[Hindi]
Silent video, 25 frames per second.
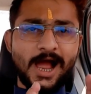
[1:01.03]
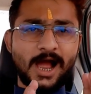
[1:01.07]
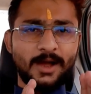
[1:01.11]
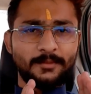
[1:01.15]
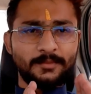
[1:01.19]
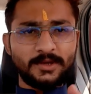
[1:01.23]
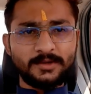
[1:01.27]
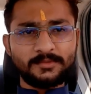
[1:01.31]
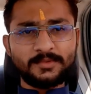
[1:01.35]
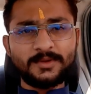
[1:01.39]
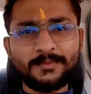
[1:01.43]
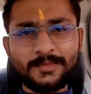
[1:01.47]

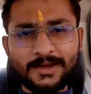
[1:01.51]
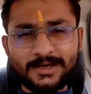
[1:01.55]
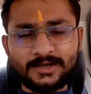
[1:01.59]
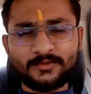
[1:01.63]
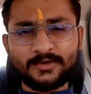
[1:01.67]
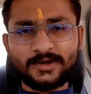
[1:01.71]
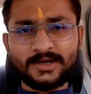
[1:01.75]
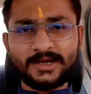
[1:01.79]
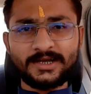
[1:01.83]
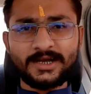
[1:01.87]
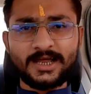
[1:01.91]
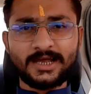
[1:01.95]
अभी
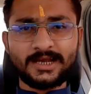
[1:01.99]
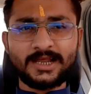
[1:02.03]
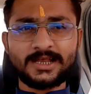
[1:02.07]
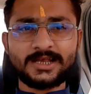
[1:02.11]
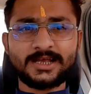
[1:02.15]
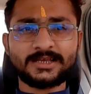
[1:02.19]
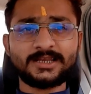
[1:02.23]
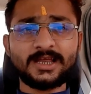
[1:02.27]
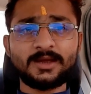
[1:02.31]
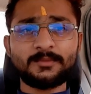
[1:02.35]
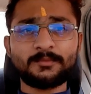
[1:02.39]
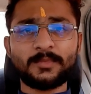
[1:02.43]
मैनुअली डाला
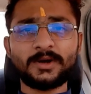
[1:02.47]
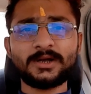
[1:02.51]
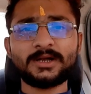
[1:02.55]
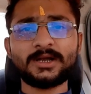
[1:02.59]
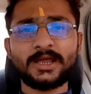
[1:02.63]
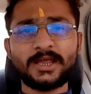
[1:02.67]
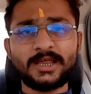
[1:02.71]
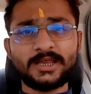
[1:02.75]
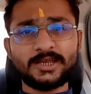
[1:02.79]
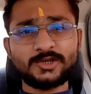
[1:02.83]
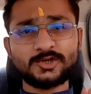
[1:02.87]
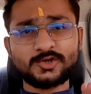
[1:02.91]
जाता है
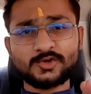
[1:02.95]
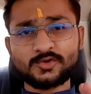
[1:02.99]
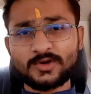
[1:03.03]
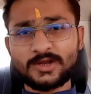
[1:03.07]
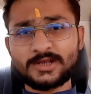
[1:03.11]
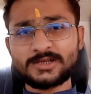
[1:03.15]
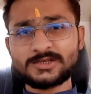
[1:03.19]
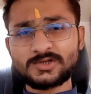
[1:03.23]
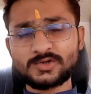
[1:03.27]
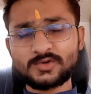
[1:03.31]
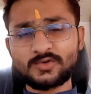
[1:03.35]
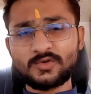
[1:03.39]
बट
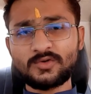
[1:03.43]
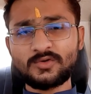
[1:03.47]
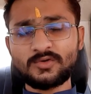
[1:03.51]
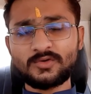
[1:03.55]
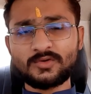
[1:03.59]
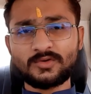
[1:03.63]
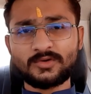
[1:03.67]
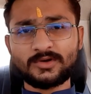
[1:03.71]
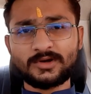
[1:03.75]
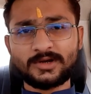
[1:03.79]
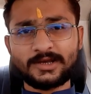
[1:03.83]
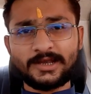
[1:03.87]
इंश्योरेंस को
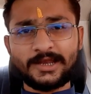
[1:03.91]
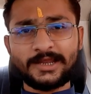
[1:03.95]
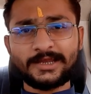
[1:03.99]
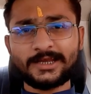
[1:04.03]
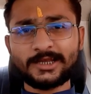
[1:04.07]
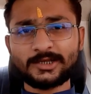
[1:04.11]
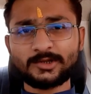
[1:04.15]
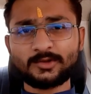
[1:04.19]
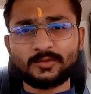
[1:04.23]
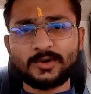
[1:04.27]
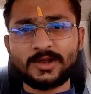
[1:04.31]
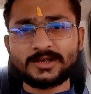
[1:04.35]

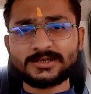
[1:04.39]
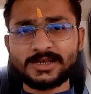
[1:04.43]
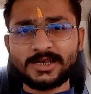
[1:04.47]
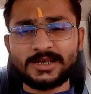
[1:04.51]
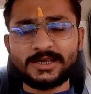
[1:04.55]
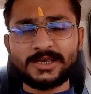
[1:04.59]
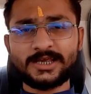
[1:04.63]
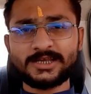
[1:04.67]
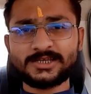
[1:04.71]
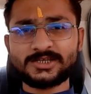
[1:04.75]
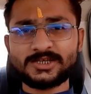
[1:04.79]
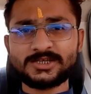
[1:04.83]
लेके थोड़ा सा
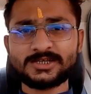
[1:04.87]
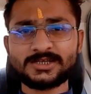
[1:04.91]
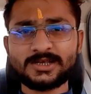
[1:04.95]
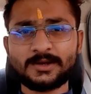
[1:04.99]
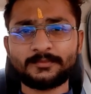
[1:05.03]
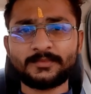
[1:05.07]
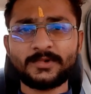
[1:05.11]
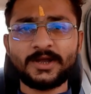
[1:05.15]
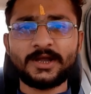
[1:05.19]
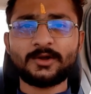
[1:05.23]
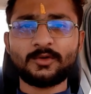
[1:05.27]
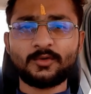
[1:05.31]
ये चीज़
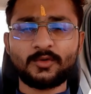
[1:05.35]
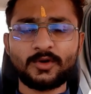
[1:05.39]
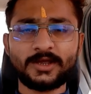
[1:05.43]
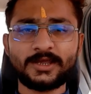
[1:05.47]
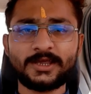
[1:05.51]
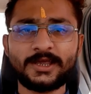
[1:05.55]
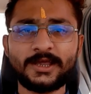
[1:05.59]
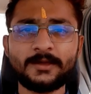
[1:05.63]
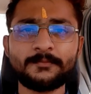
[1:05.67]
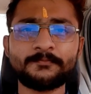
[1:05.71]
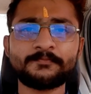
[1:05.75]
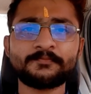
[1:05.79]
अपडेट हो
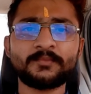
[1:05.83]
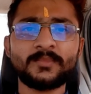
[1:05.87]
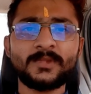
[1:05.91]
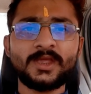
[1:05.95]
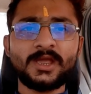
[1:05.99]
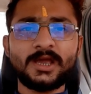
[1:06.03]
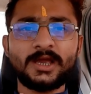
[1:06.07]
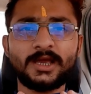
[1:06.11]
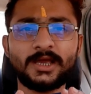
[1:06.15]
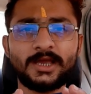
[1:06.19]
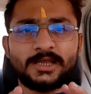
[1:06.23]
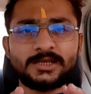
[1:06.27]
गई है
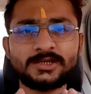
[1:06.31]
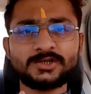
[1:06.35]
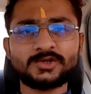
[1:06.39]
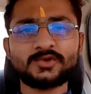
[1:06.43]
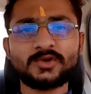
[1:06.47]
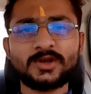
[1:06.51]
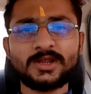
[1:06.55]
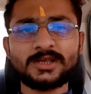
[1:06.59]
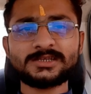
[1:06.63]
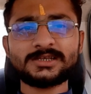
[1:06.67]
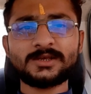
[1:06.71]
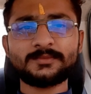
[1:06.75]

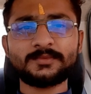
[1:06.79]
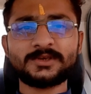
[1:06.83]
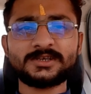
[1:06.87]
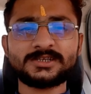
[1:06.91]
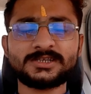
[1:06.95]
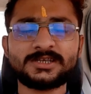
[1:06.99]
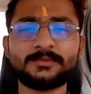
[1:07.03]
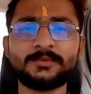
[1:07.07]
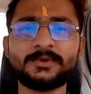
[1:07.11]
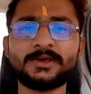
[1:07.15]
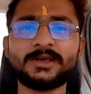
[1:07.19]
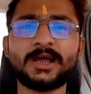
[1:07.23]
इंश्योरेंस अब
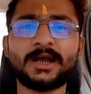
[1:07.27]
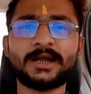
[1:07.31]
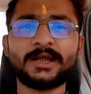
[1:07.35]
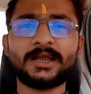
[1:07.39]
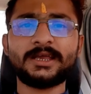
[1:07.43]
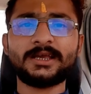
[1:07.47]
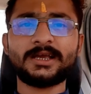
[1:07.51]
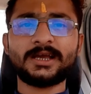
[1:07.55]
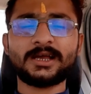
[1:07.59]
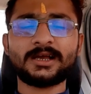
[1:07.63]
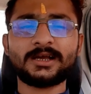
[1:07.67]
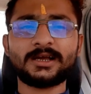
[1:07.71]
किसी भी
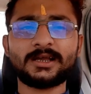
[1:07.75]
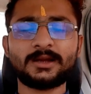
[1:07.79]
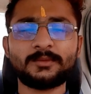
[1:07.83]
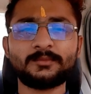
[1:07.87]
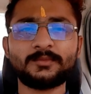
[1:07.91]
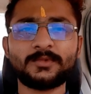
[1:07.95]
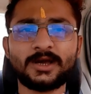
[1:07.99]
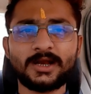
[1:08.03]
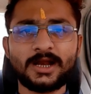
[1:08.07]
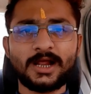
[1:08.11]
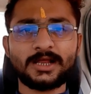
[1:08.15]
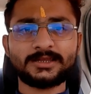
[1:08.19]
गाड़ी का अगर
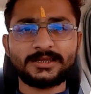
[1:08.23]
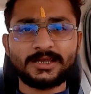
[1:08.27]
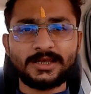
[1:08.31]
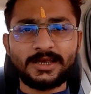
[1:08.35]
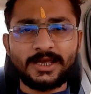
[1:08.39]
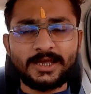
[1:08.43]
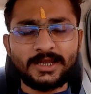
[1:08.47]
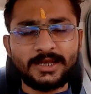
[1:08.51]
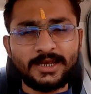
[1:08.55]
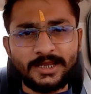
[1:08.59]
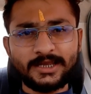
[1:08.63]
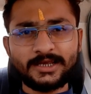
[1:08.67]
हम कराते
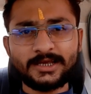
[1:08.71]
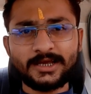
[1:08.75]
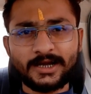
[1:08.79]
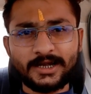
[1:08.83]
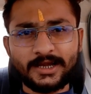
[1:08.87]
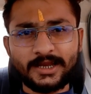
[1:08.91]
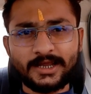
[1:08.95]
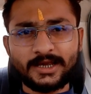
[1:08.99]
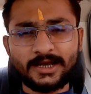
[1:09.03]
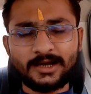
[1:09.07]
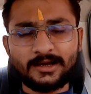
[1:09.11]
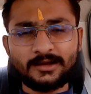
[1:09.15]
हैं नई
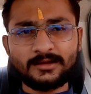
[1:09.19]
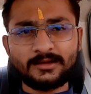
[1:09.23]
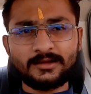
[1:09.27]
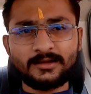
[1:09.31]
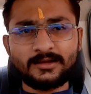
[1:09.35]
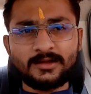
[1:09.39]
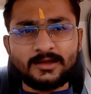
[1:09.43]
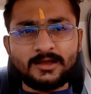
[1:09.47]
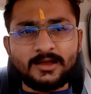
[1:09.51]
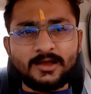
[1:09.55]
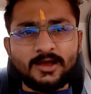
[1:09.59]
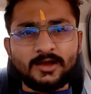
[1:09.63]
गाड़ी का
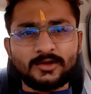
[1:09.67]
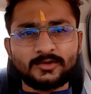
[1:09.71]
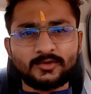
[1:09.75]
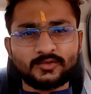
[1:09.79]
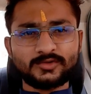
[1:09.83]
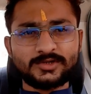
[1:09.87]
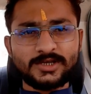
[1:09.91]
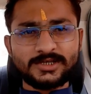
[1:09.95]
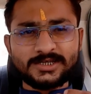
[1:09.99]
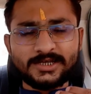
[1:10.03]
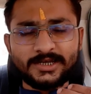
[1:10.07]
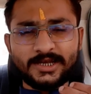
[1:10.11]

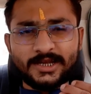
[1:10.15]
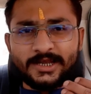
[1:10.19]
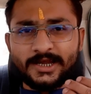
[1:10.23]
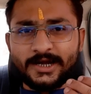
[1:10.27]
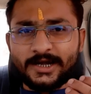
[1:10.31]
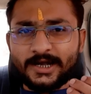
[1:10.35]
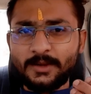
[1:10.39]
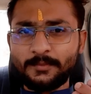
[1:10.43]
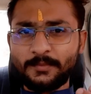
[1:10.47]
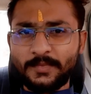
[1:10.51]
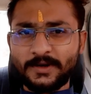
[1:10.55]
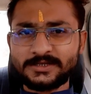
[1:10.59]
तो जैसे नई
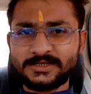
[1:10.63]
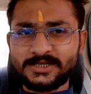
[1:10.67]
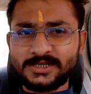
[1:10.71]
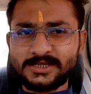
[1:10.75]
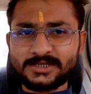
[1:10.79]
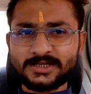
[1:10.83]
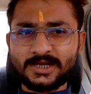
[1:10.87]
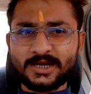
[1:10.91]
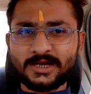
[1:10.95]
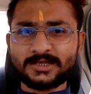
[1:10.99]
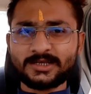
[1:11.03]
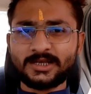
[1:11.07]
गाड़ी
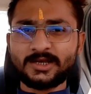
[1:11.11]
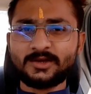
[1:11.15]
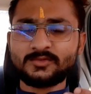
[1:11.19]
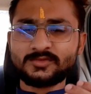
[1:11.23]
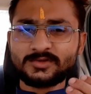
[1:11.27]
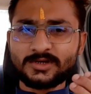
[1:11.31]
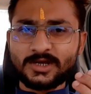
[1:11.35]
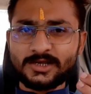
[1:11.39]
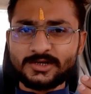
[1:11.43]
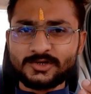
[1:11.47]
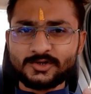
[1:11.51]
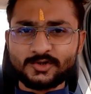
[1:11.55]
परचेज़ करते हैं
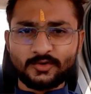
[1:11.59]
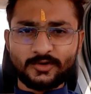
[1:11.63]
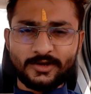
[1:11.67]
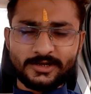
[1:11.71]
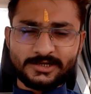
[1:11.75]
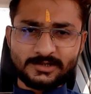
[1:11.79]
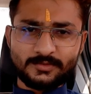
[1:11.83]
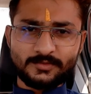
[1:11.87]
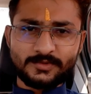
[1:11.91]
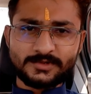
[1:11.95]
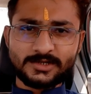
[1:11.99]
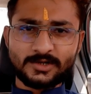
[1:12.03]
उसका
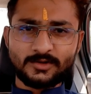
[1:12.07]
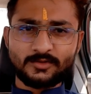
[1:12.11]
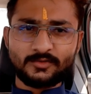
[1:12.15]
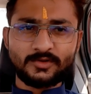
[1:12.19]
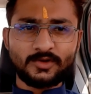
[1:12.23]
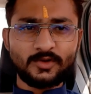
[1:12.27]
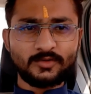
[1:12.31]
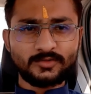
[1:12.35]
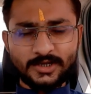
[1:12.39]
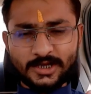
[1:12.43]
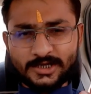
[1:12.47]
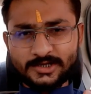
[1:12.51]
इंश्योरेंस भी
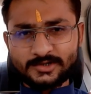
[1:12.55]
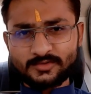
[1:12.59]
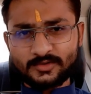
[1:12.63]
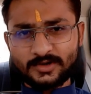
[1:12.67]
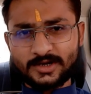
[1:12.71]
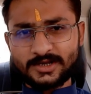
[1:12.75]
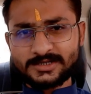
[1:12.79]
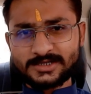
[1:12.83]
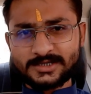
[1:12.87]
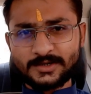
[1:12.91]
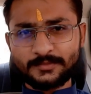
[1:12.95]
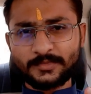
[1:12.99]
ज़रूरी होता है
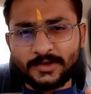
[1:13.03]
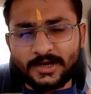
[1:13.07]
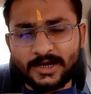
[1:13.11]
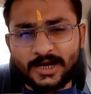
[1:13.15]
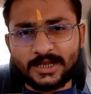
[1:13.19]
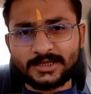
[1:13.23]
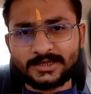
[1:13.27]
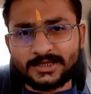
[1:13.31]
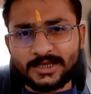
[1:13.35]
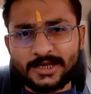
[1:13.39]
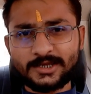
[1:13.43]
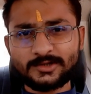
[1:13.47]
इंश्योरेंस जब
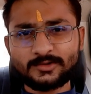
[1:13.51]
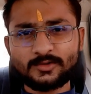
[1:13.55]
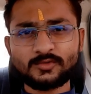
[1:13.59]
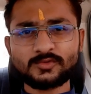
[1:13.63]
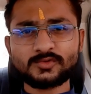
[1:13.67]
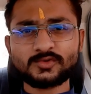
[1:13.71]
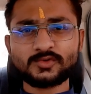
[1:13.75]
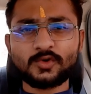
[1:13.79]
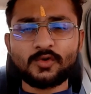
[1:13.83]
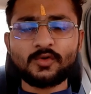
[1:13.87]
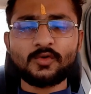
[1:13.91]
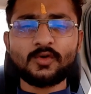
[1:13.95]
कराते हैं तो
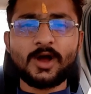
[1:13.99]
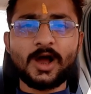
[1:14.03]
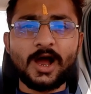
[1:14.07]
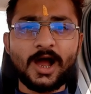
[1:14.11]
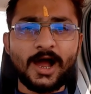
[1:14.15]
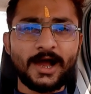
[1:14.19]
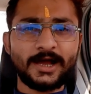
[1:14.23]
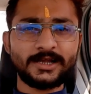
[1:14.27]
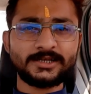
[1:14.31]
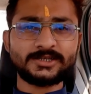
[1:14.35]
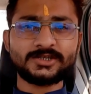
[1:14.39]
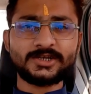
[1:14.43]
उसको
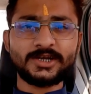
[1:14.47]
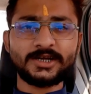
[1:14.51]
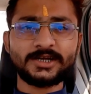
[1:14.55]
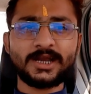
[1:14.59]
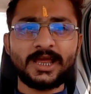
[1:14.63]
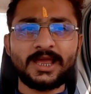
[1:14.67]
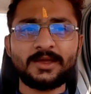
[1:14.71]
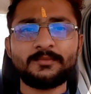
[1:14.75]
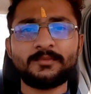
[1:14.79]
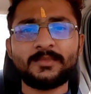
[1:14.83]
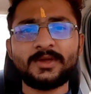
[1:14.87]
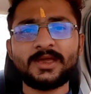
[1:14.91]
आज के
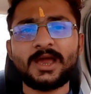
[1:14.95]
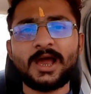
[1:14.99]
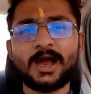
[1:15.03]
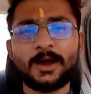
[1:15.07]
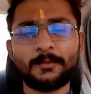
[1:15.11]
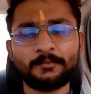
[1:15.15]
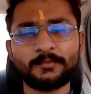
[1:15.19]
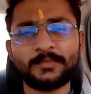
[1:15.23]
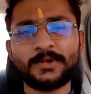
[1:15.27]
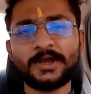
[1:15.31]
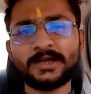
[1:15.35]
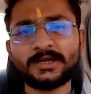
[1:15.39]
टाइम में
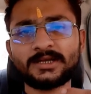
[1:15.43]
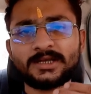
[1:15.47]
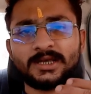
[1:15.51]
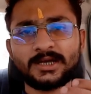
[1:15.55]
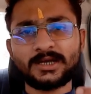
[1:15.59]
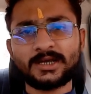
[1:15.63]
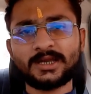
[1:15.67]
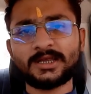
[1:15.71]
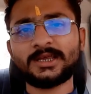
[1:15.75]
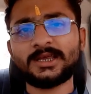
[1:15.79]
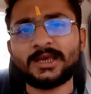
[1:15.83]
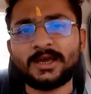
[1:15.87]
अपडेट
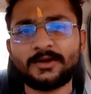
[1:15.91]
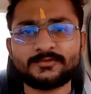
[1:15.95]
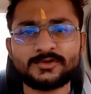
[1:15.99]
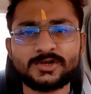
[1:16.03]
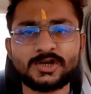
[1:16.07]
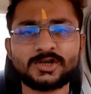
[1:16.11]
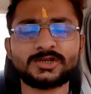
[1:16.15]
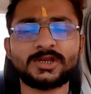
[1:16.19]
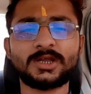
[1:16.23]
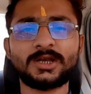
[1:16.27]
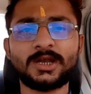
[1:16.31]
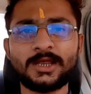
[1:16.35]
करने की
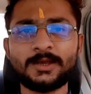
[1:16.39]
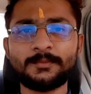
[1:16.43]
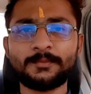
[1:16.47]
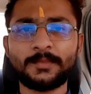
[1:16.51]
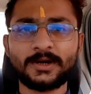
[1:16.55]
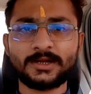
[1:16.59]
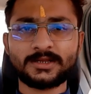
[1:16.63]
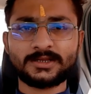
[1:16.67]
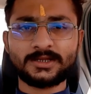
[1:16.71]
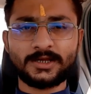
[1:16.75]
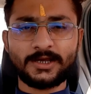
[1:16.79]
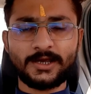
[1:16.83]
आवश्यकता नहीं
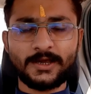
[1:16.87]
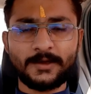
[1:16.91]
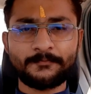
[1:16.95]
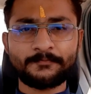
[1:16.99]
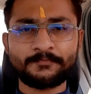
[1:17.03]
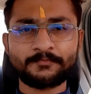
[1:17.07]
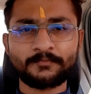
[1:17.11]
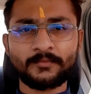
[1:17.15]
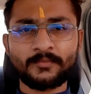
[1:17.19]
पड़ती है